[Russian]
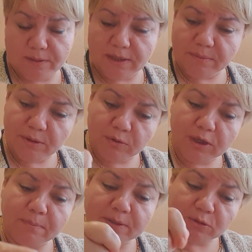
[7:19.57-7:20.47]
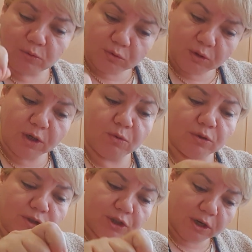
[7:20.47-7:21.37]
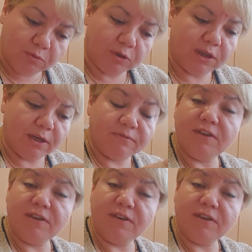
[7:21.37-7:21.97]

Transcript: Надо было вот так потихоньку на корточках, вот так.